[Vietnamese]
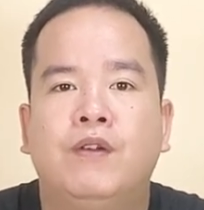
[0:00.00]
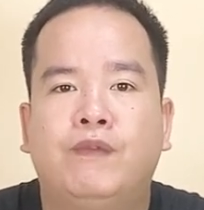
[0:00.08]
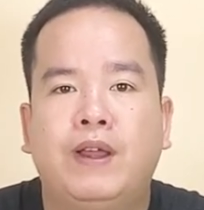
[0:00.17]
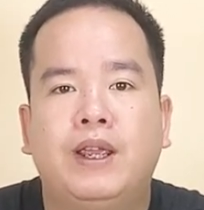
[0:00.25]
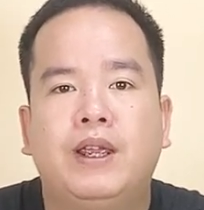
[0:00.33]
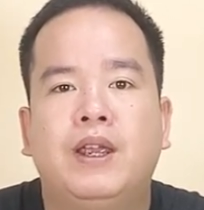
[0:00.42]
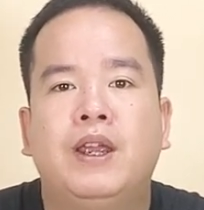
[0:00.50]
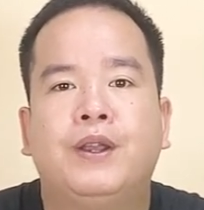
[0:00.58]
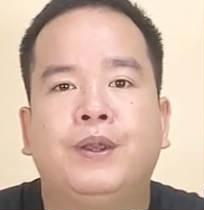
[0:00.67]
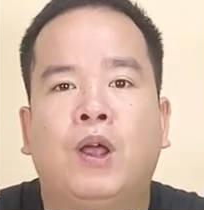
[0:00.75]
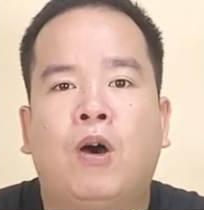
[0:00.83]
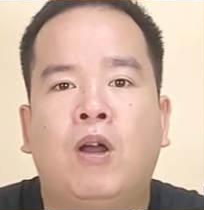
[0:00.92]
Vậy
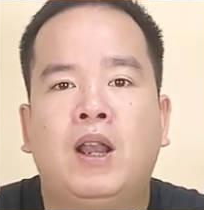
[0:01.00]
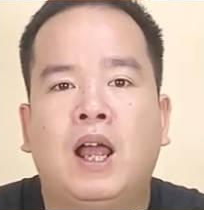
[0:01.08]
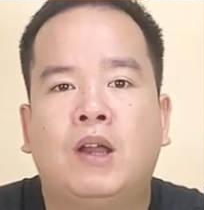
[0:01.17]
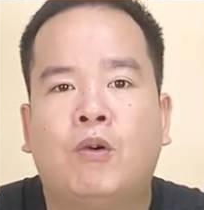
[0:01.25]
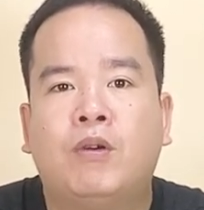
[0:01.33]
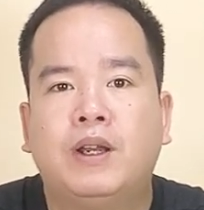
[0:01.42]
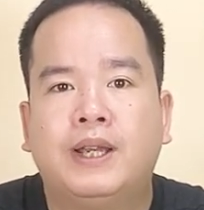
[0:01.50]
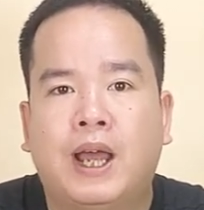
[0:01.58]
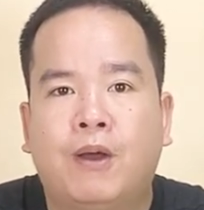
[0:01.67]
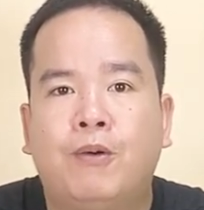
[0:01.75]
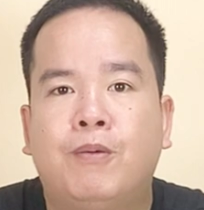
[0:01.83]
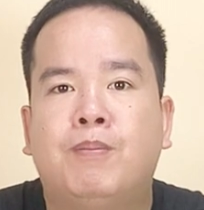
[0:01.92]
đó là có cách
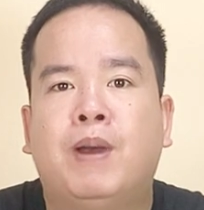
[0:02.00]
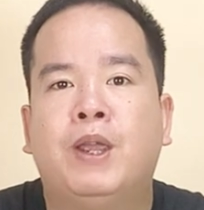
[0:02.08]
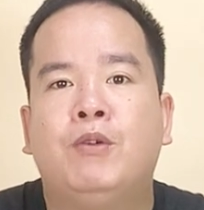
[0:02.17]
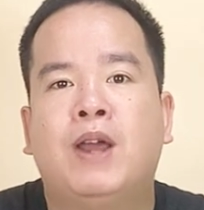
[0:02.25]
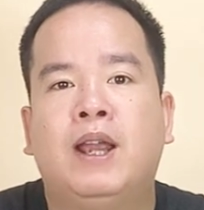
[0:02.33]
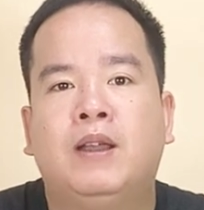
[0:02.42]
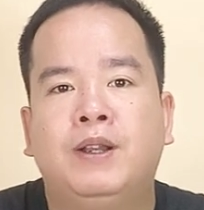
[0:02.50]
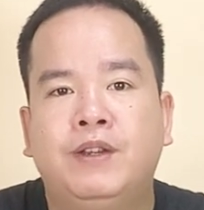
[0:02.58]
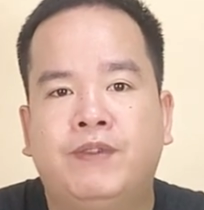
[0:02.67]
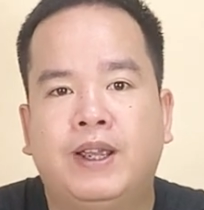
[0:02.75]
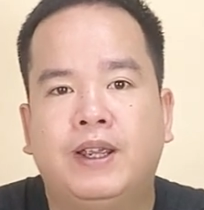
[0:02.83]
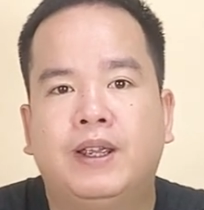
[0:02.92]
nào mà ưu đãi lớn
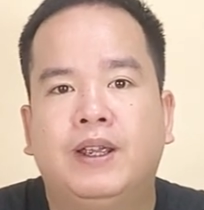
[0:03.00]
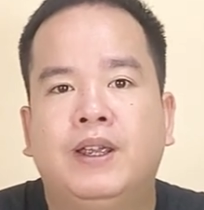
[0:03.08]
như vậy?